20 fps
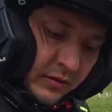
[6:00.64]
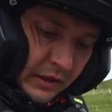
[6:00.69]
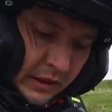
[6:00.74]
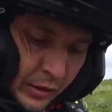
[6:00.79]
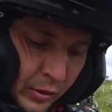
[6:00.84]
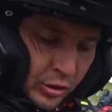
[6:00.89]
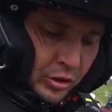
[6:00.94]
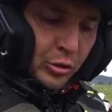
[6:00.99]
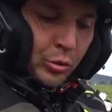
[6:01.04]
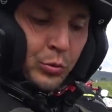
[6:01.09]

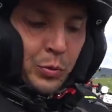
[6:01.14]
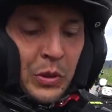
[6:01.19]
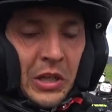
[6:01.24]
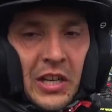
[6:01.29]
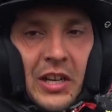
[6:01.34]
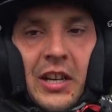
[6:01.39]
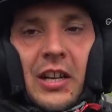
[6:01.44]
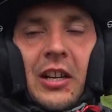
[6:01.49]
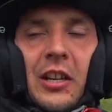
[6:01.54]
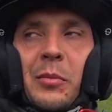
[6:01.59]
Короче, тут
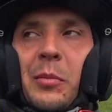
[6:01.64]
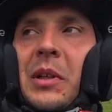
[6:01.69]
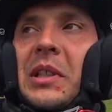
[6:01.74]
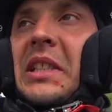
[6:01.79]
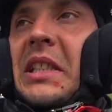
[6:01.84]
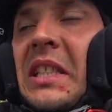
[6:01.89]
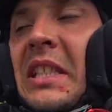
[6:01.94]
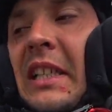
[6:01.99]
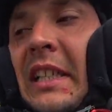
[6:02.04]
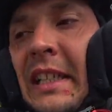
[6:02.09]
приехали
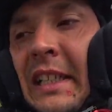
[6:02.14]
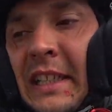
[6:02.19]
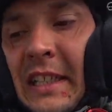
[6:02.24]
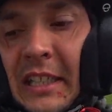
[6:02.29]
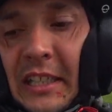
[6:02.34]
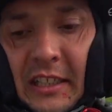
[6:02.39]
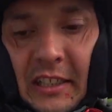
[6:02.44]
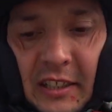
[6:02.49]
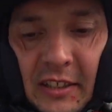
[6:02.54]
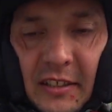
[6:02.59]

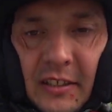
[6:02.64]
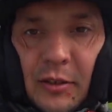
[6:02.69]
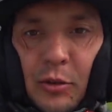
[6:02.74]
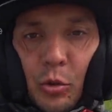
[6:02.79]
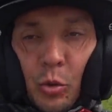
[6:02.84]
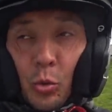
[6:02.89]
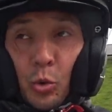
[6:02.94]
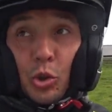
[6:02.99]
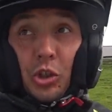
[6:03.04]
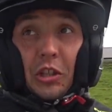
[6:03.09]
мотоциклисты,
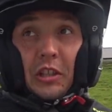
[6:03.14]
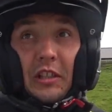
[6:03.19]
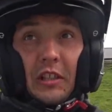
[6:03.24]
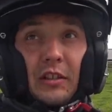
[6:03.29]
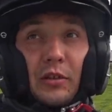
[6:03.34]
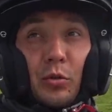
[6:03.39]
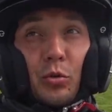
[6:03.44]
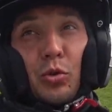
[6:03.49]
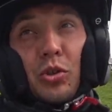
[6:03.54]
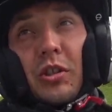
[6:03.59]
трушные,
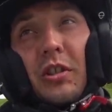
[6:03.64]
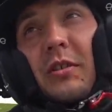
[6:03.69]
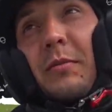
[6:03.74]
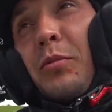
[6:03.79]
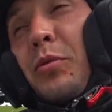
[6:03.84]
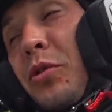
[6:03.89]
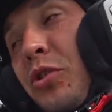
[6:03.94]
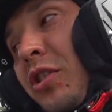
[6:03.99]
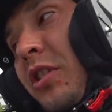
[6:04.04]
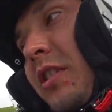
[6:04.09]
трушные
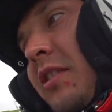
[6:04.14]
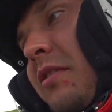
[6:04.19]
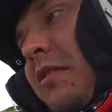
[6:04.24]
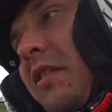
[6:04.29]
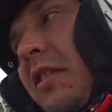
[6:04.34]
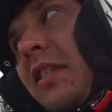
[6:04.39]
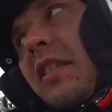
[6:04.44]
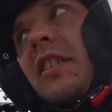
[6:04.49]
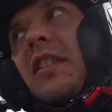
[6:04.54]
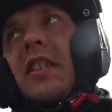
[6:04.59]

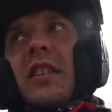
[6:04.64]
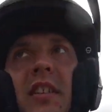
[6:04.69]
путешественники.